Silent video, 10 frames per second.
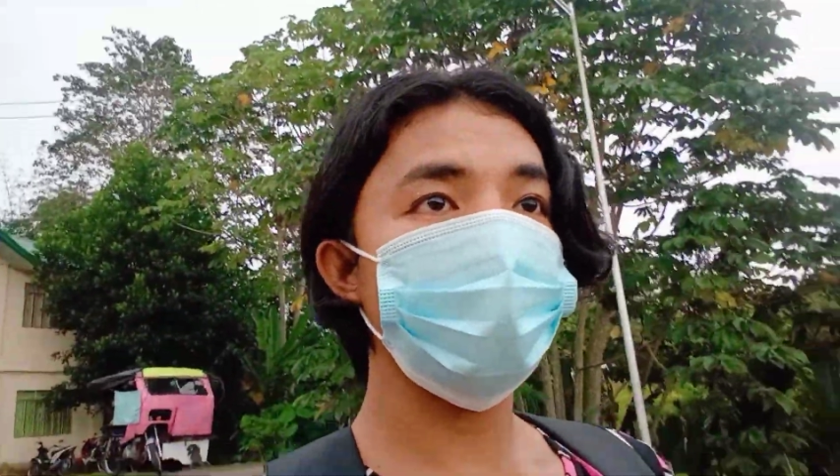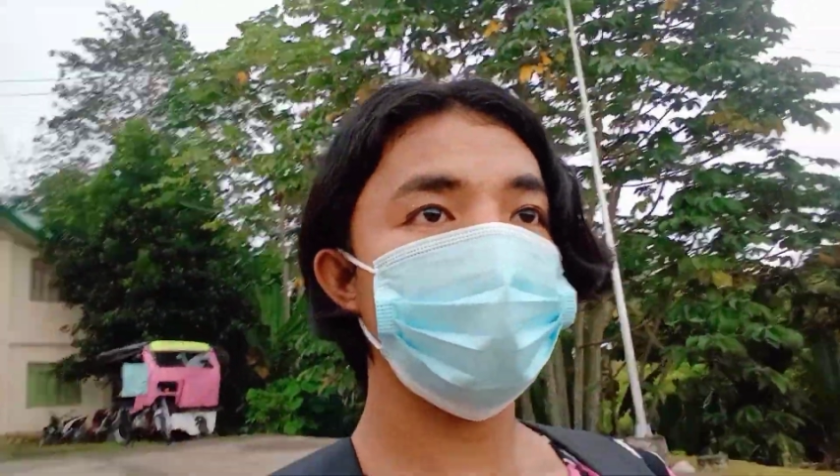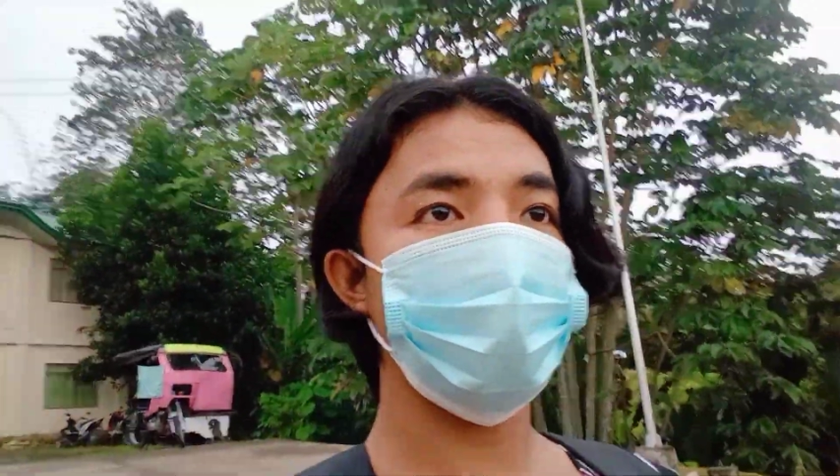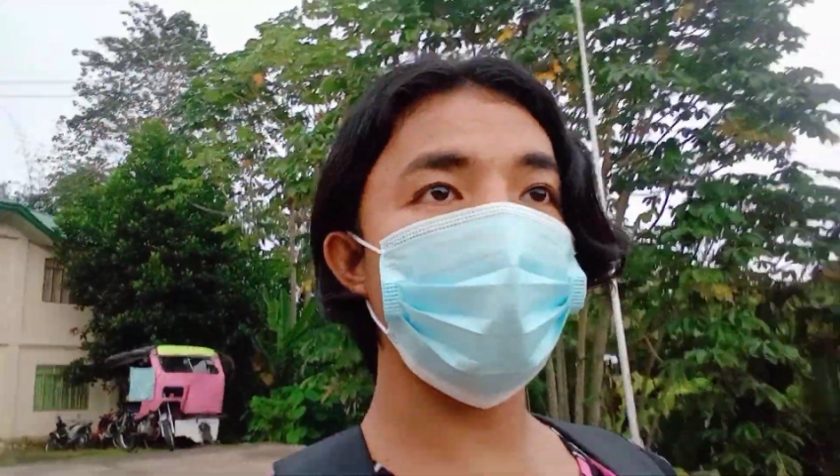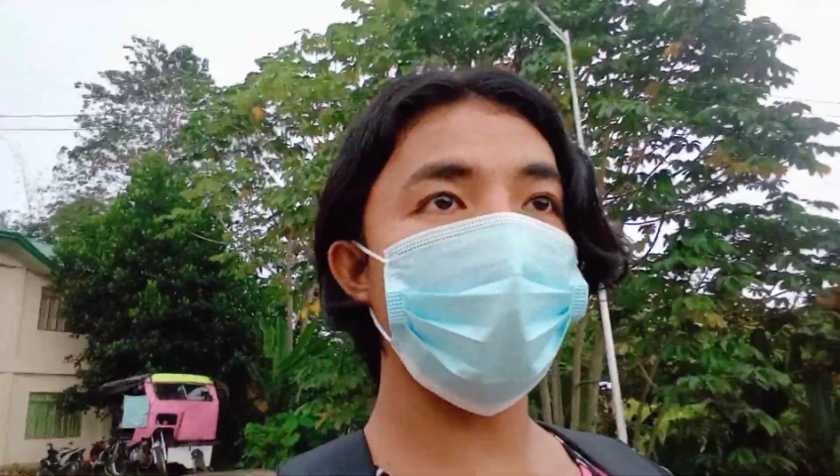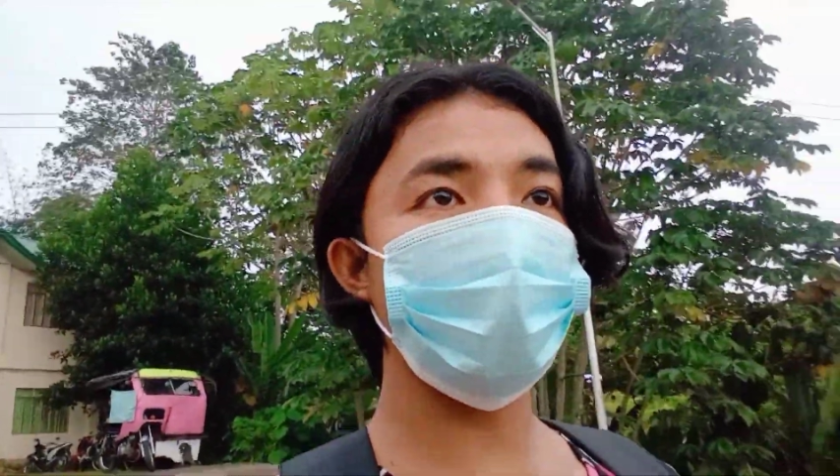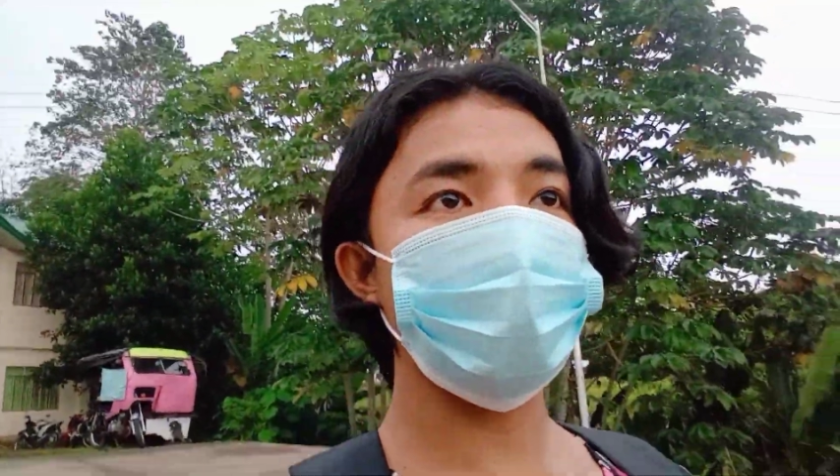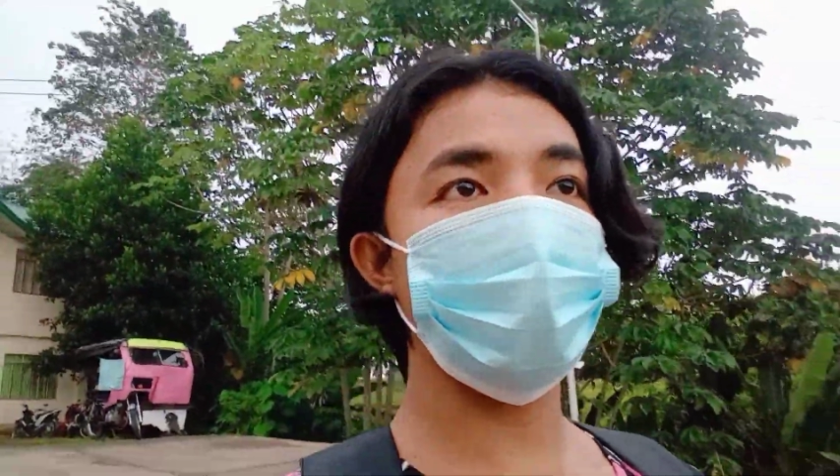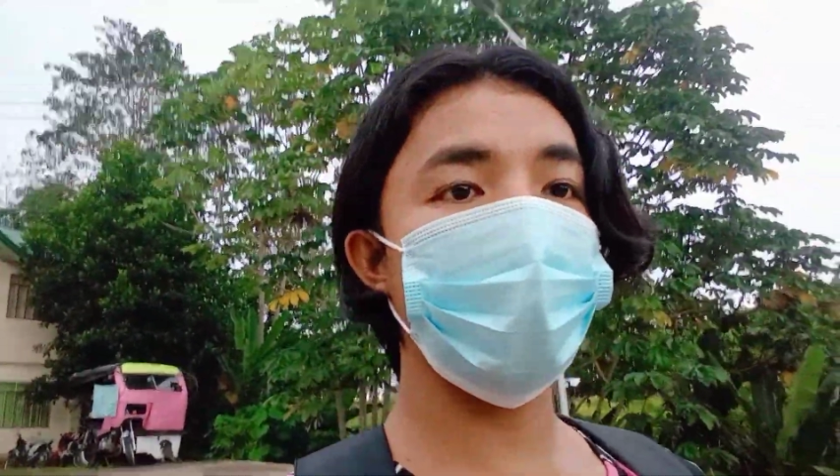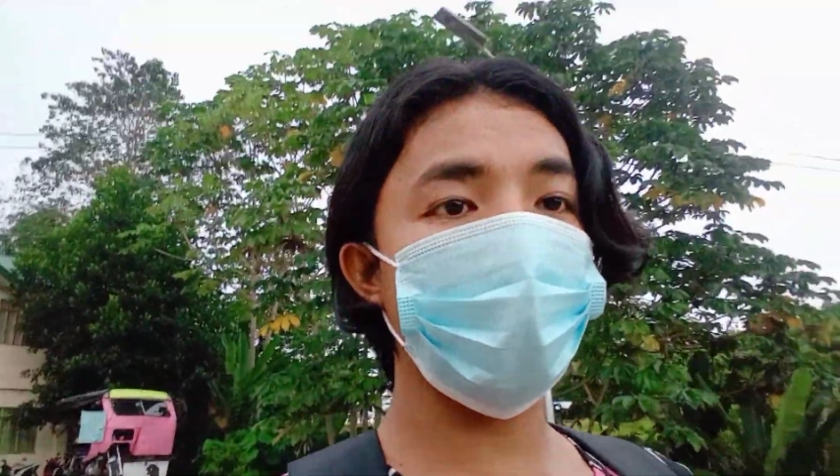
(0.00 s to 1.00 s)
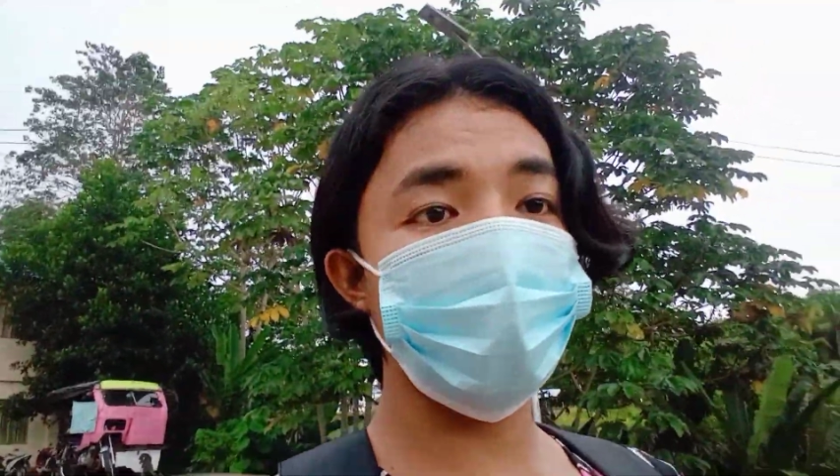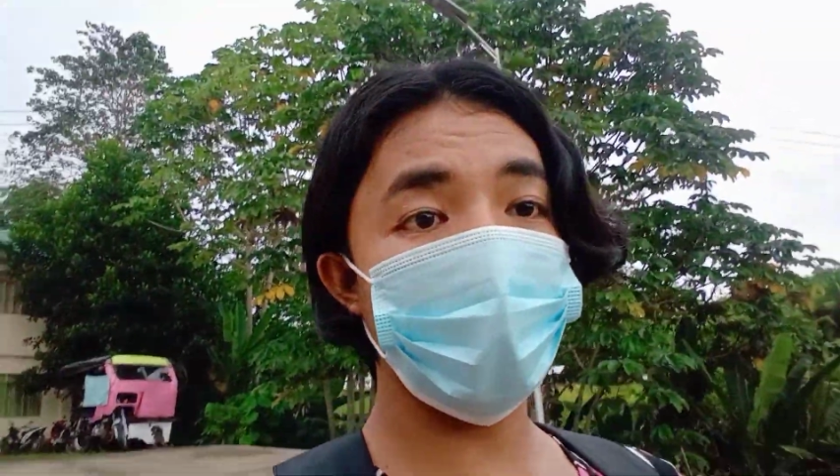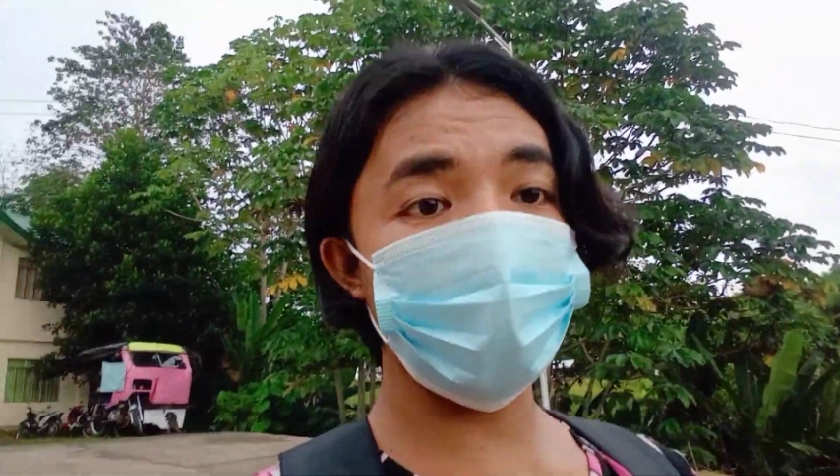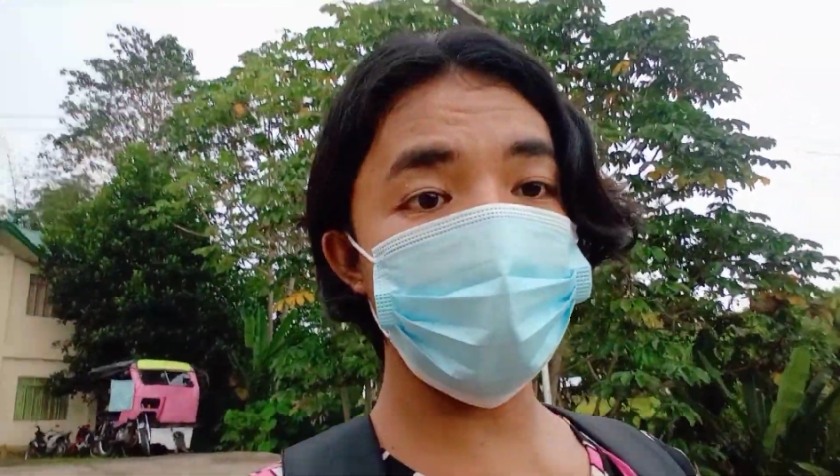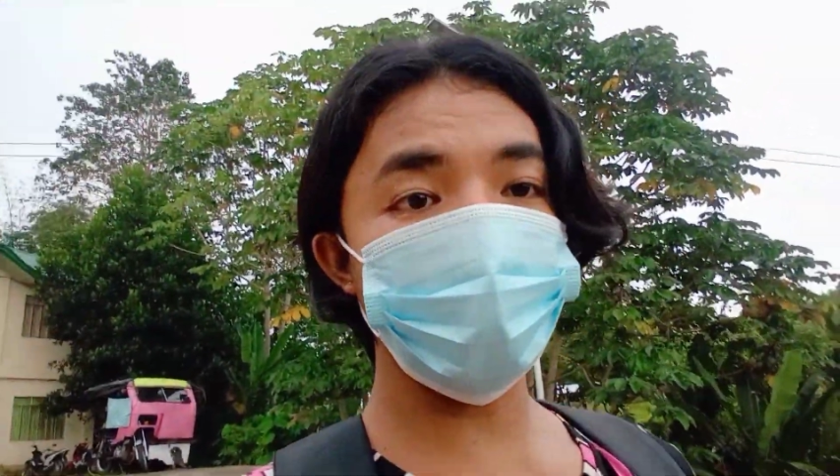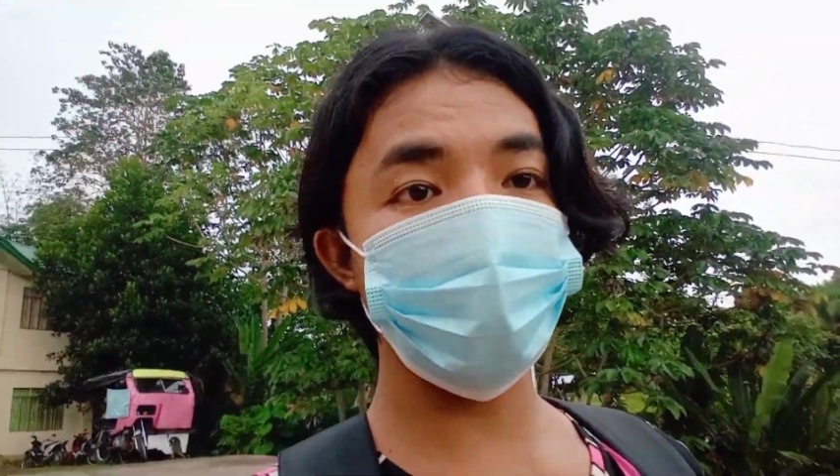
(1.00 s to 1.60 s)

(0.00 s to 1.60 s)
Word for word: Kailangan na talaga ng